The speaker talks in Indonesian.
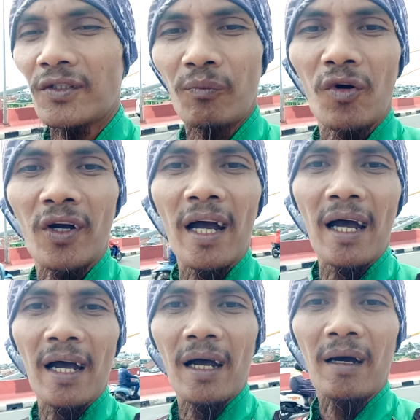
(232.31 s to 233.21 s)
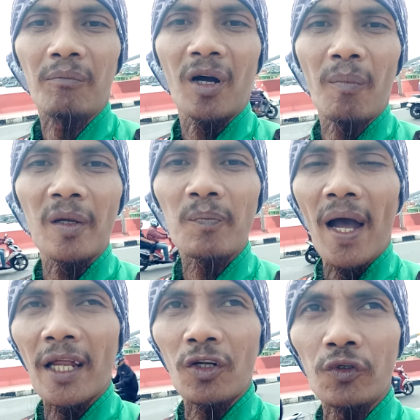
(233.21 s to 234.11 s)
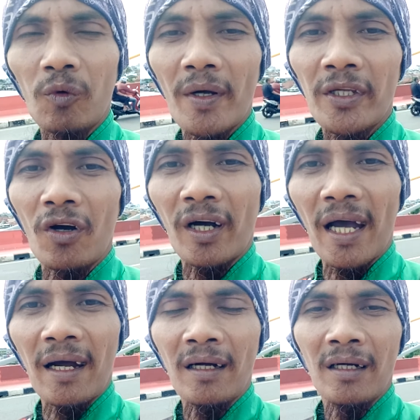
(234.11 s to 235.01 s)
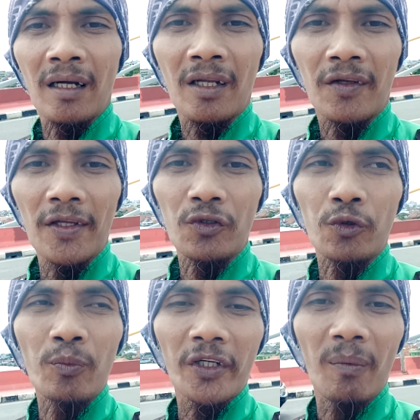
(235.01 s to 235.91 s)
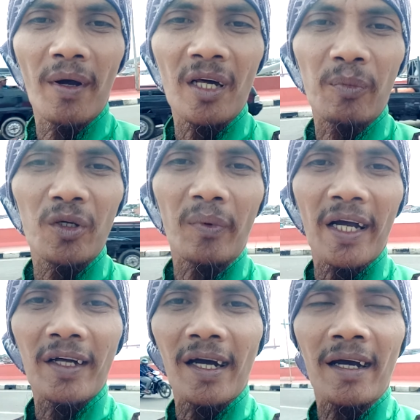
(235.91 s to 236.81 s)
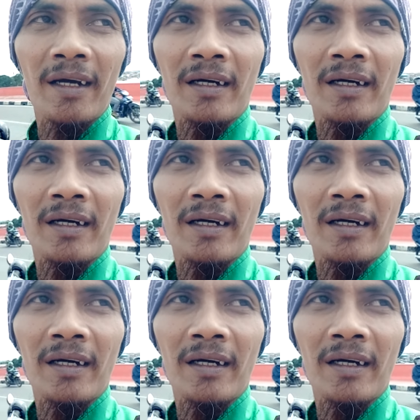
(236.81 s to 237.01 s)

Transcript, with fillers: Semoga bermanfaat untuk banyak orang dan youtuber dimanapun berada.